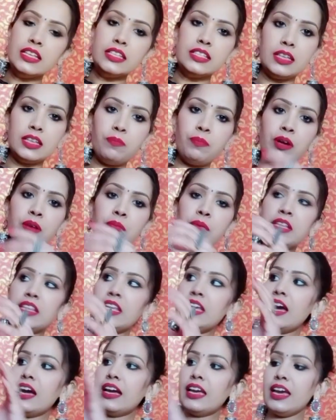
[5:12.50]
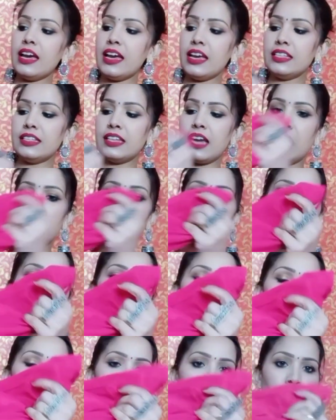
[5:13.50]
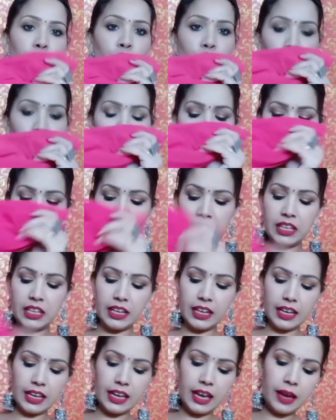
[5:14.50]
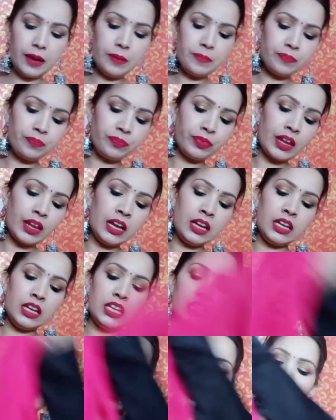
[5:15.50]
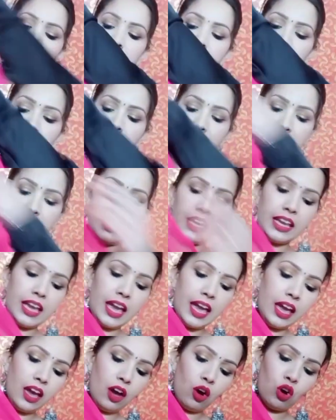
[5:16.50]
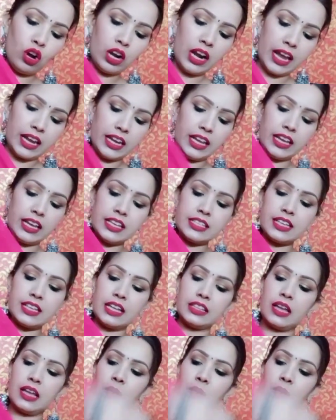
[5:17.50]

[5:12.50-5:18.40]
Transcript: जीपर भी दिया गया है साइड में और आपको डोरी भी दी गई है नीचे की तरफ लाइनिंग है और लाइनिंग के साथ